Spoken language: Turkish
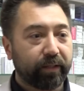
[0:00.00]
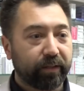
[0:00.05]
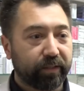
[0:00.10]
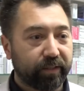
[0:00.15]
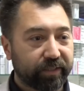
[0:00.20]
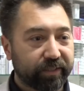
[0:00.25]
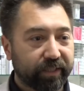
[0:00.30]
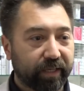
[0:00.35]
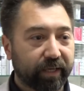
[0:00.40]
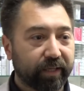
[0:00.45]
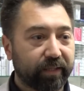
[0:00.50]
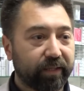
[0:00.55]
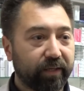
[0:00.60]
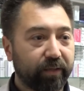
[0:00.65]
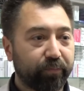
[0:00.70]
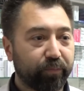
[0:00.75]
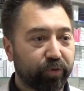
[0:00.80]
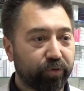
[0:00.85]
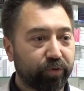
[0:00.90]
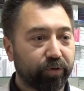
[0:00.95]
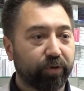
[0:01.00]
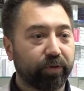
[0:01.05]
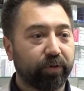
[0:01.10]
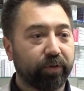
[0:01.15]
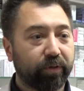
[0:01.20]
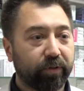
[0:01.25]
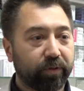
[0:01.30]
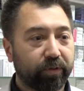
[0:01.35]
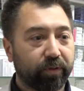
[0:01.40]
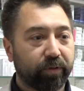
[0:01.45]
Ticaret İl
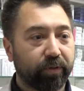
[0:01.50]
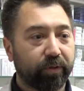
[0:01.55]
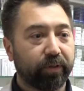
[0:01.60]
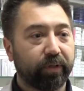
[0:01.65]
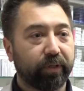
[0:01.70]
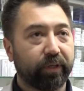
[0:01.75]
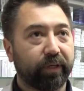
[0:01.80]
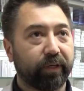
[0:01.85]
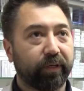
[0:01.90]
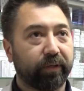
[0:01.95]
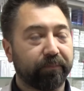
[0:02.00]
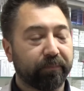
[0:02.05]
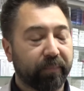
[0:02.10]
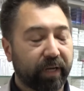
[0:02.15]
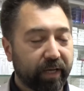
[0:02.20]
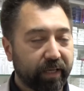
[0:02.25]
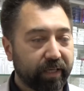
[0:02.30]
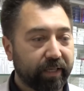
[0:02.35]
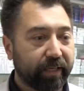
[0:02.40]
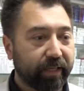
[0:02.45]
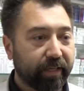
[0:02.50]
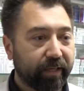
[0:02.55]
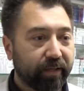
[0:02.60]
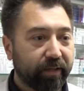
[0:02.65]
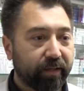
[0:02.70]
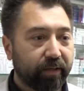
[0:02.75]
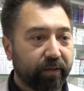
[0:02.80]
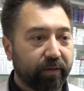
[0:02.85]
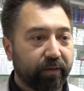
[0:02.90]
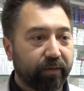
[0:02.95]
Müdürlüğü, e, Maliye,
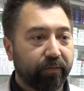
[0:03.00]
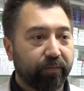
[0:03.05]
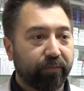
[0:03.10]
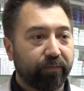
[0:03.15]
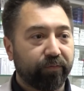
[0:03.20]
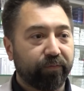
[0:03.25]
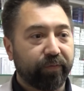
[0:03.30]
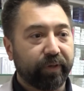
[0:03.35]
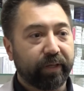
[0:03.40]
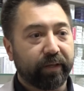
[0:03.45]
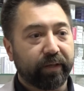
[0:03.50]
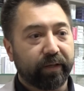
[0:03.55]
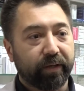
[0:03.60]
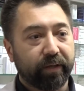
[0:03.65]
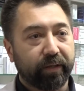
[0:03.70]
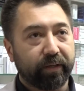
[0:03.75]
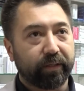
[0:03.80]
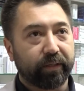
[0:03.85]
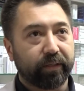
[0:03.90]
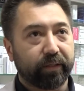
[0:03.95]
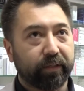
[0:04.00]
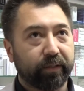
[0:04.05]
ve e,